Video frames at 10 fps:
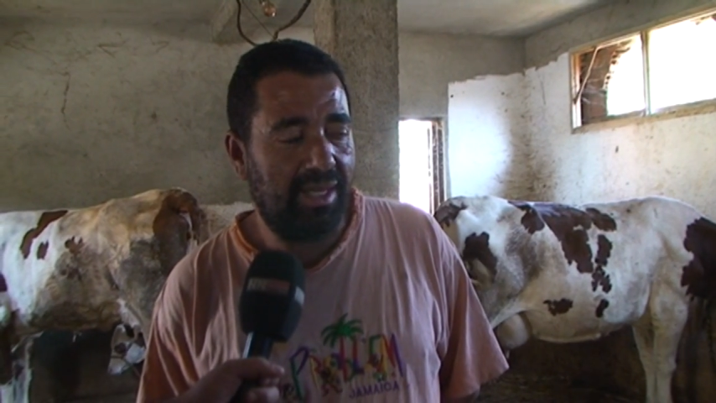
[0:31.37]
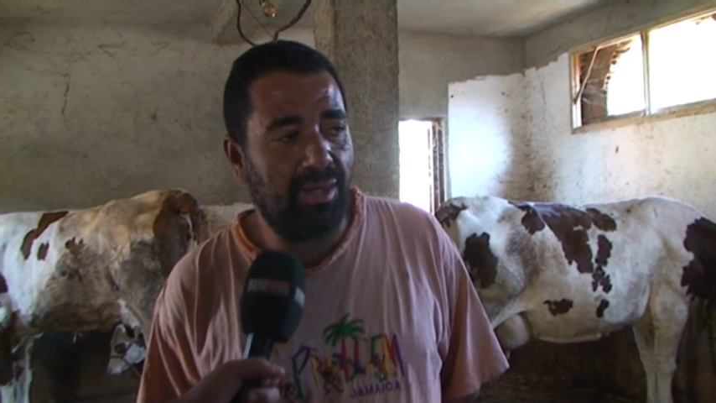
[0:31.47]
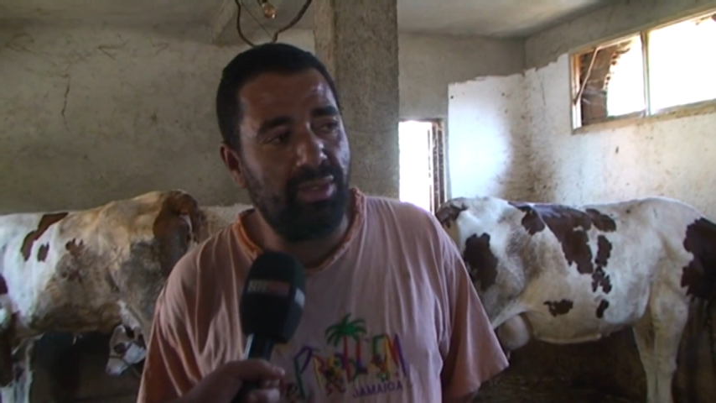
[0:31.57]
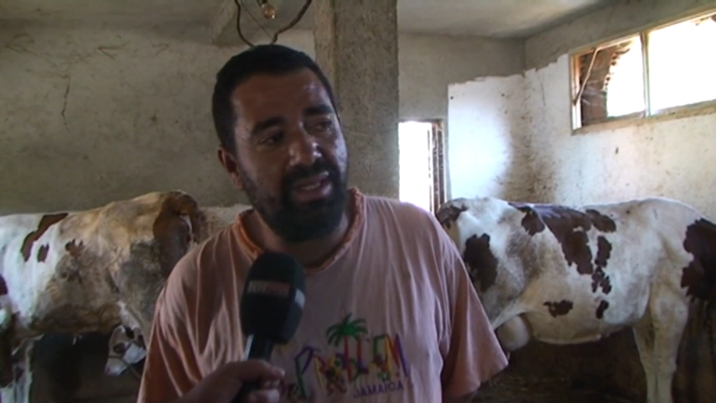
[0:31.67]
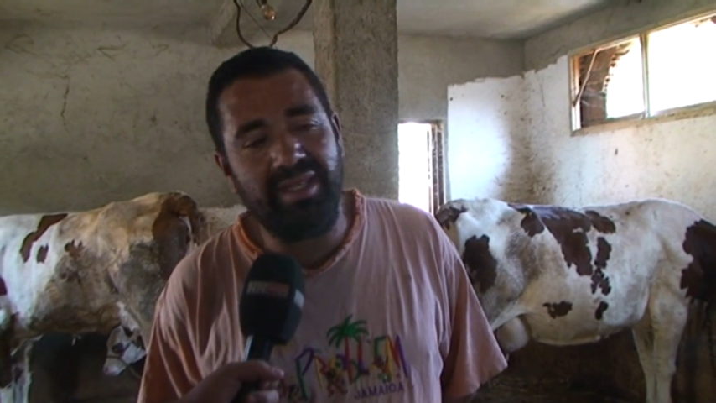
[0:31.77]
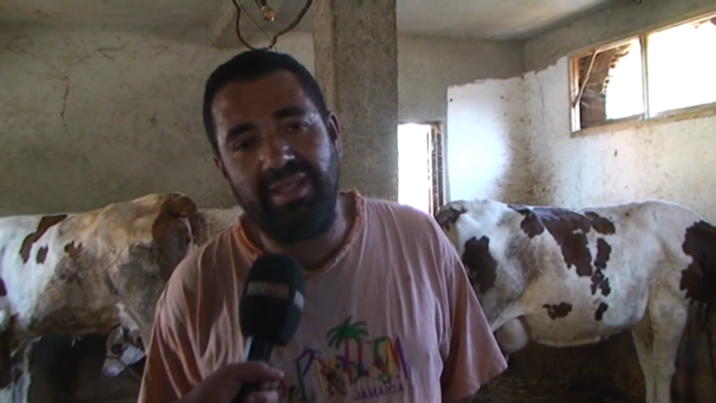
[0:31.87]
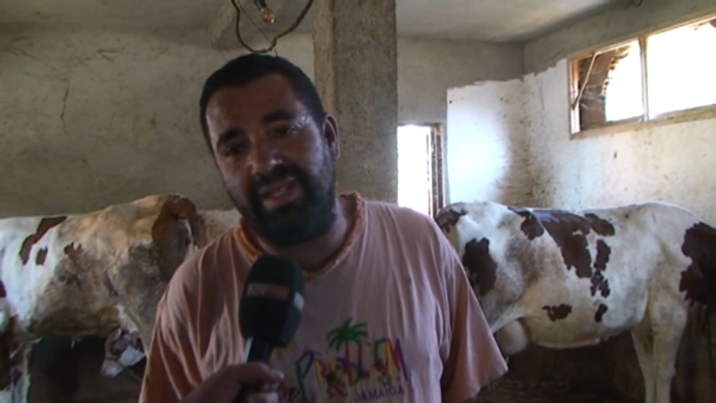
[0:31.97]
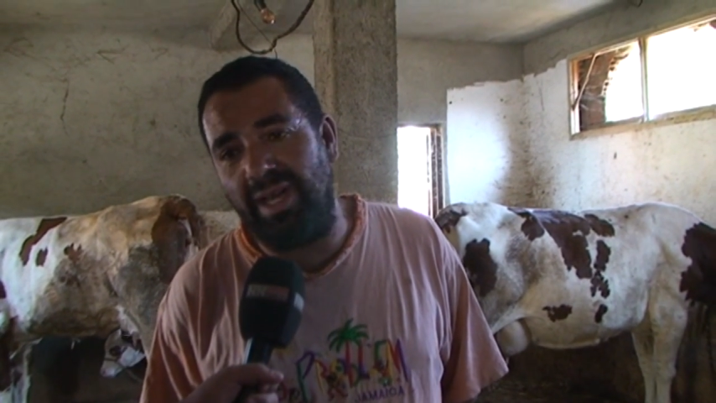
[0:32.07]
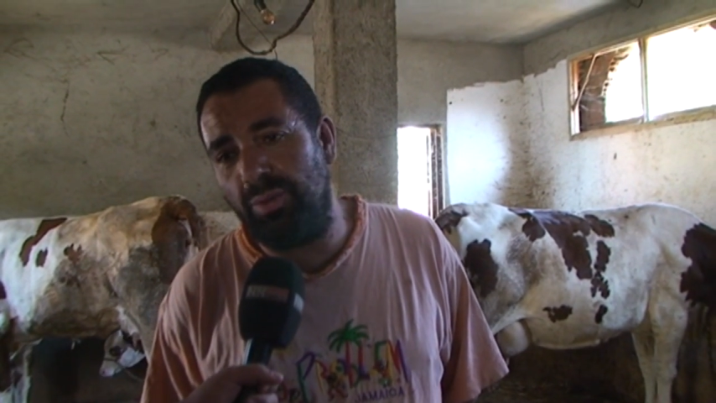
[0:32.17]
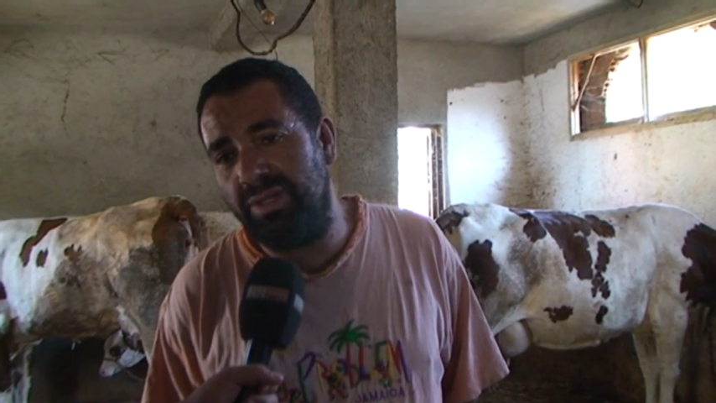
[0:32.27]
اوانا كي
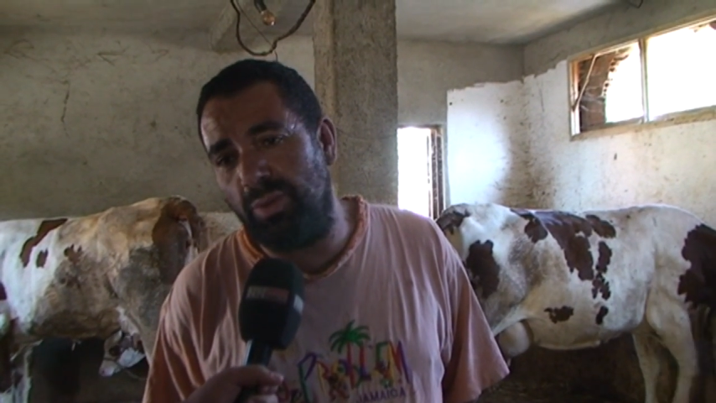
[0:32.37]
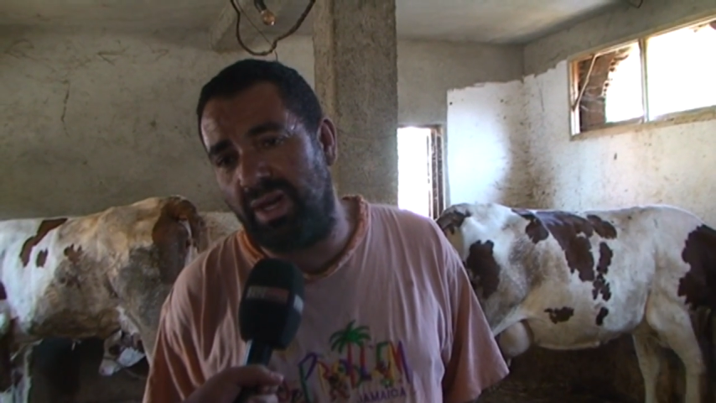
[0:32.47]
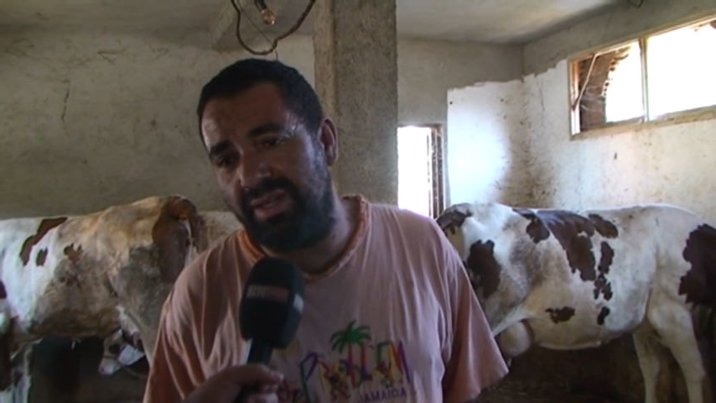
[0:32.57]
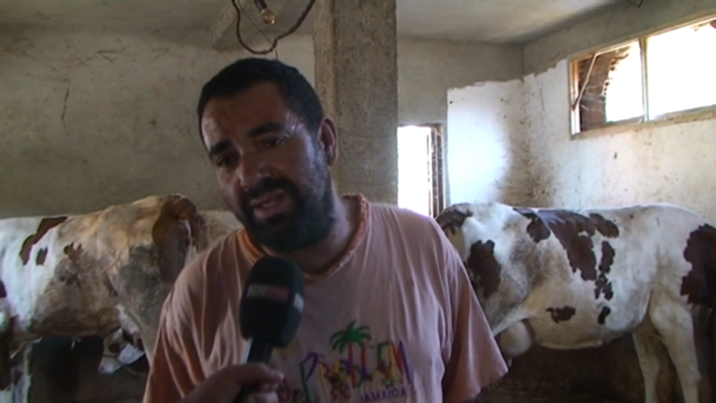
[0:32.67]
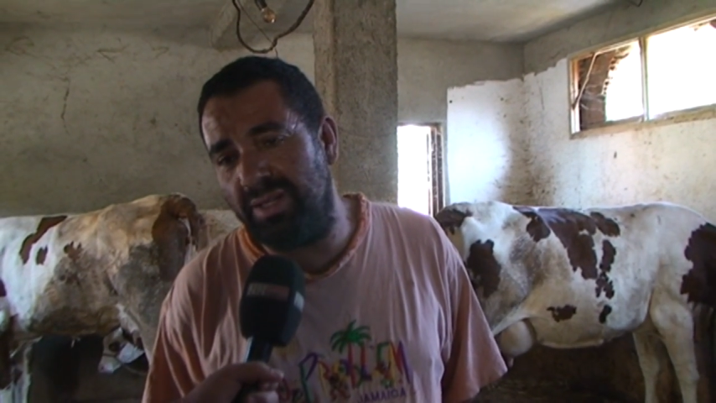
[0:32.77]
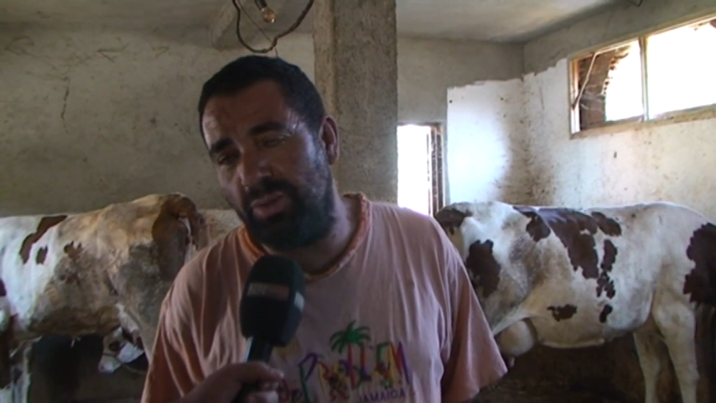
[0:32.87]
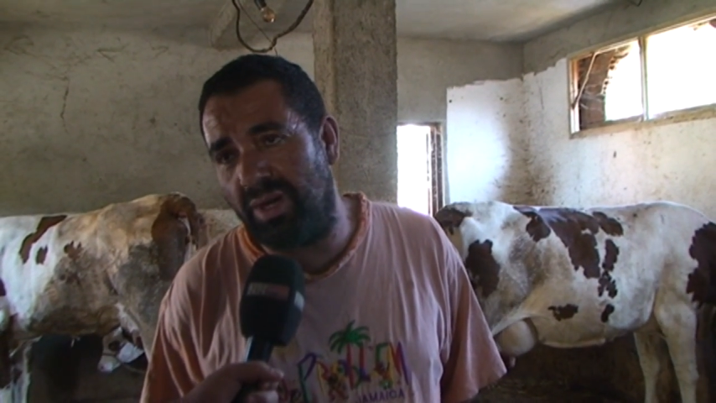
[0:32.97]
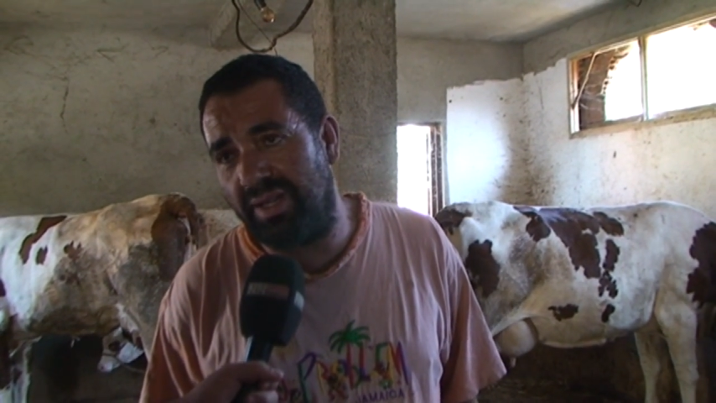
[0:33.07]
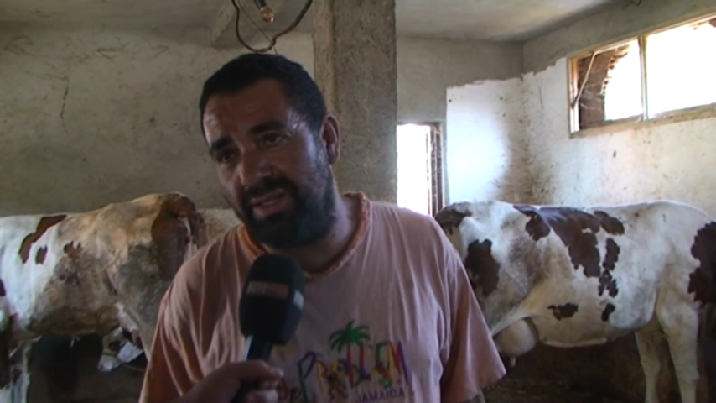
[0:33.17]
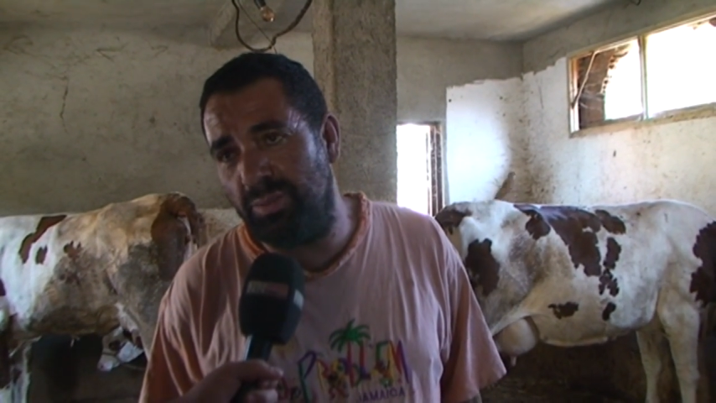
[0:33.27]
داون يوارني
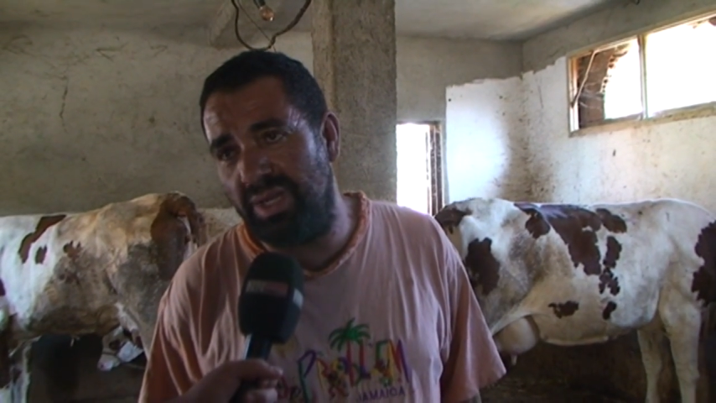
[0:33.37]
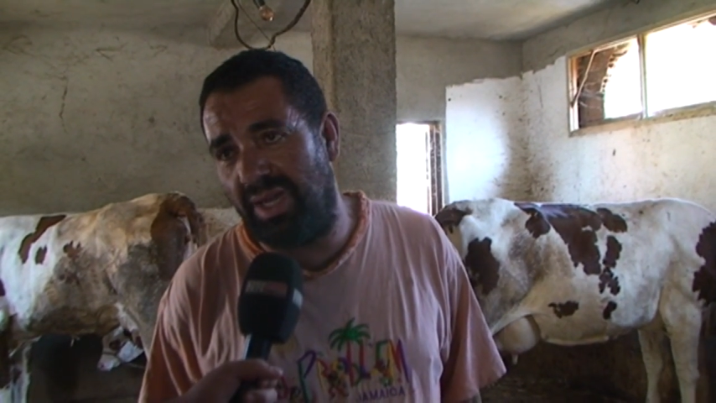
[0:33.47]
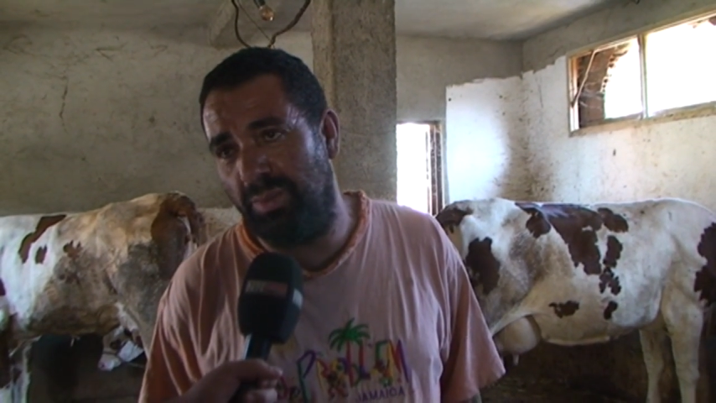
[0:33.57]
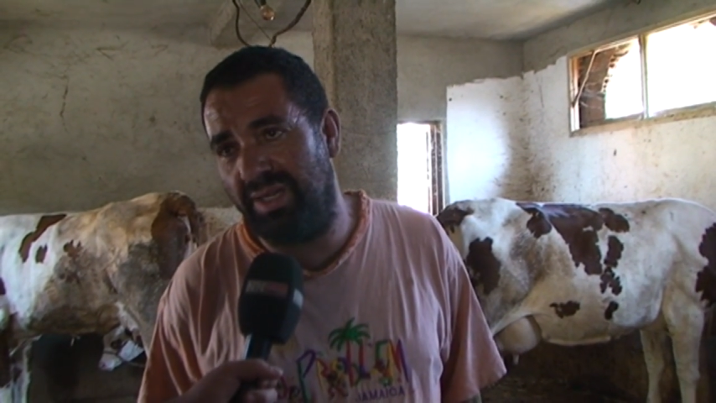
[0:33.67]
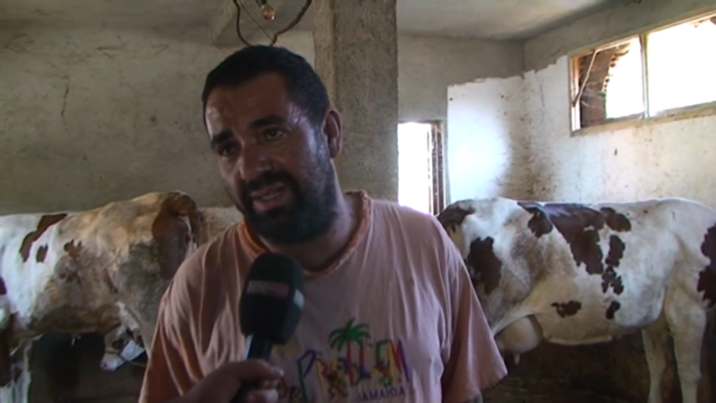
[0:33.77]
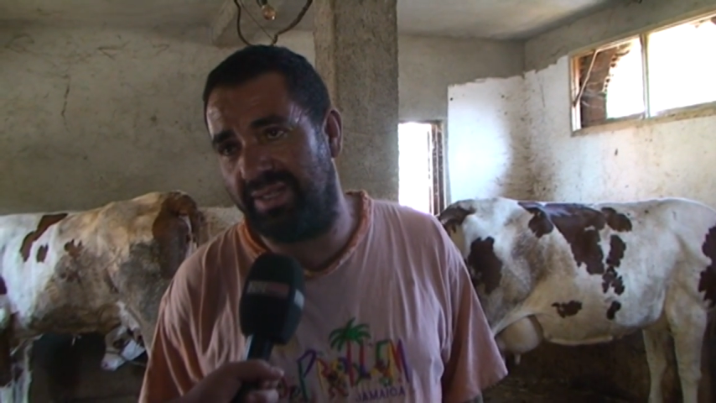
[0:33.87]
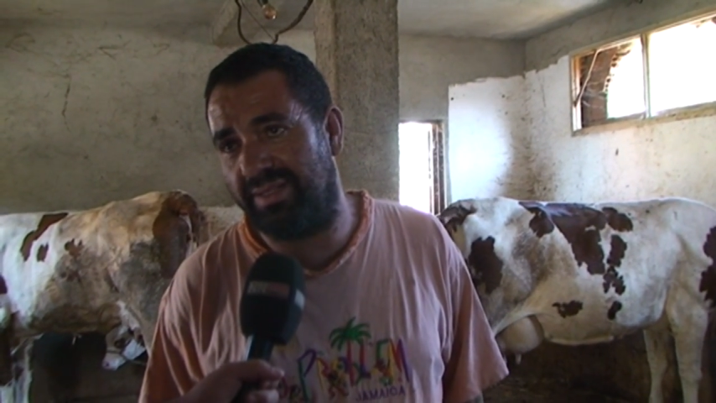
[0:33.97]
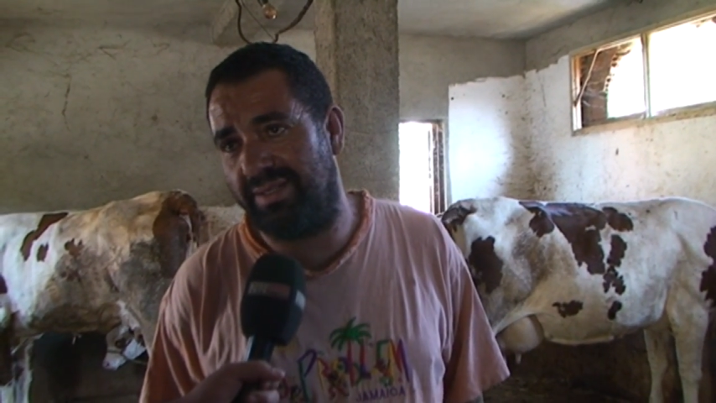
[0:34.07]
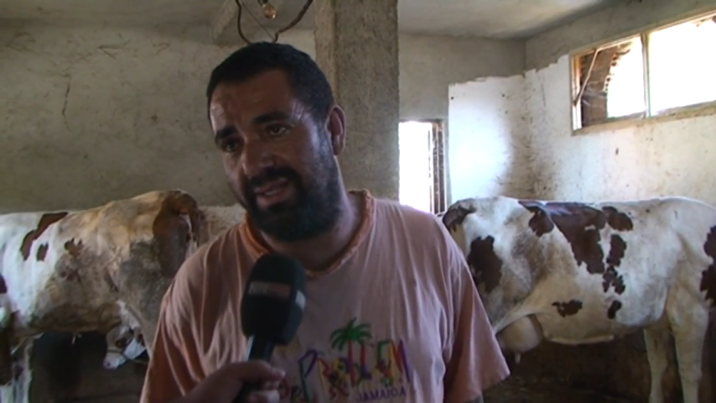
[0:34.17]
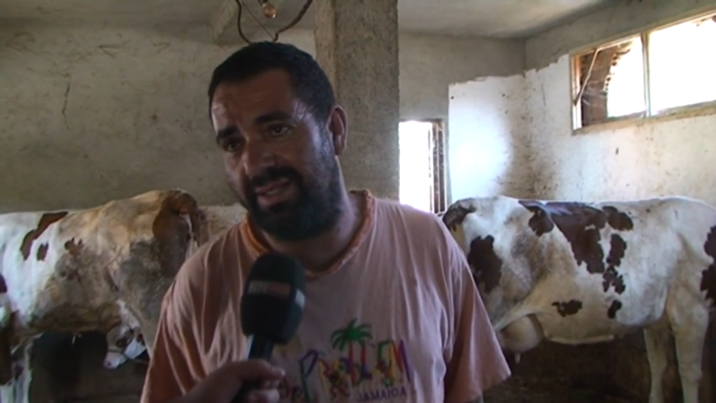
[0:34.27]
يواري ميح من يا
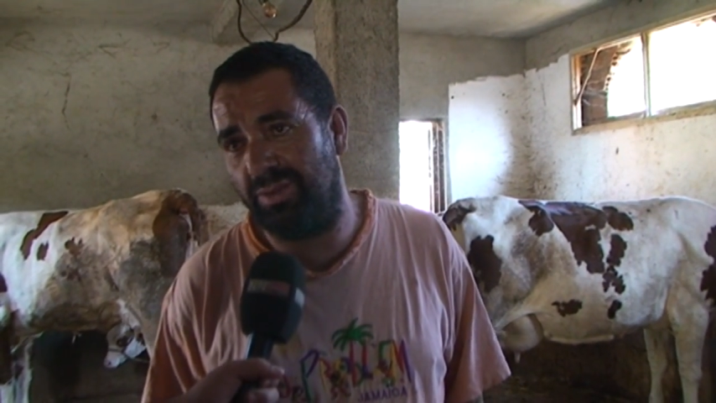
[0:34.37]
الكزلا